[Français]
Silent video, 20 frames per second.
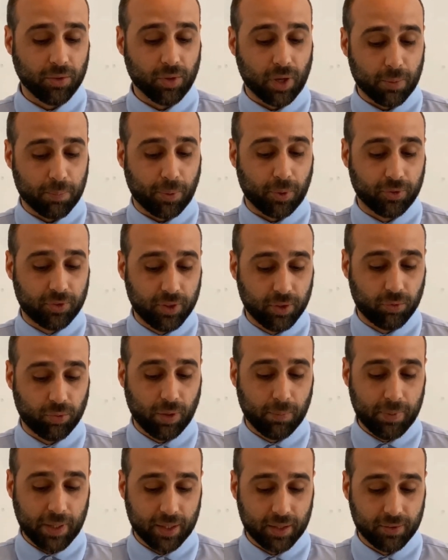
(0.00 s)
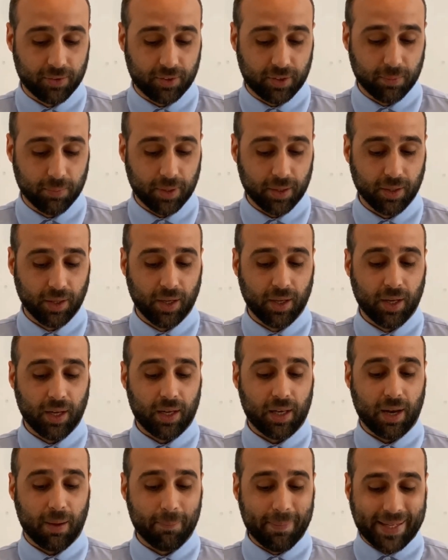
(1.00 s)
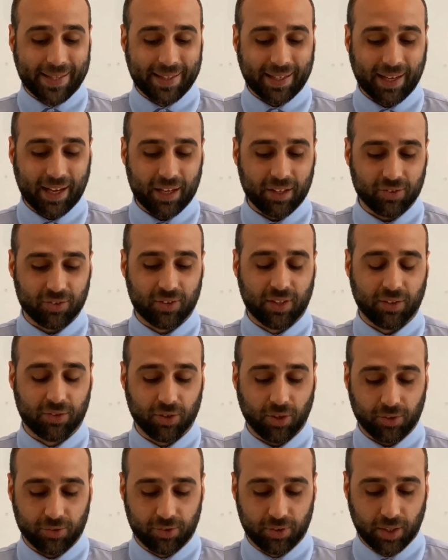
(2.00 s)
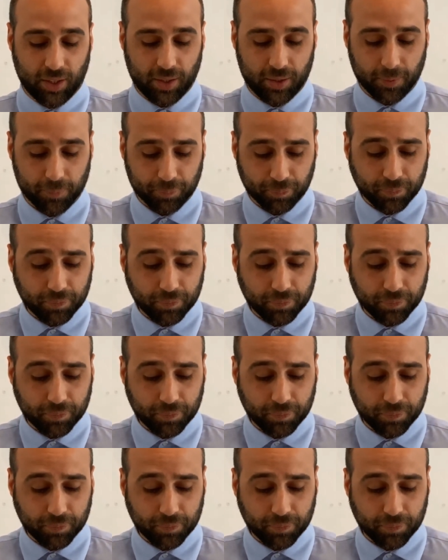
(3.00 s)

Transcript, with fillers: de la prostituée bien estimée, la maîtresse des sorcières,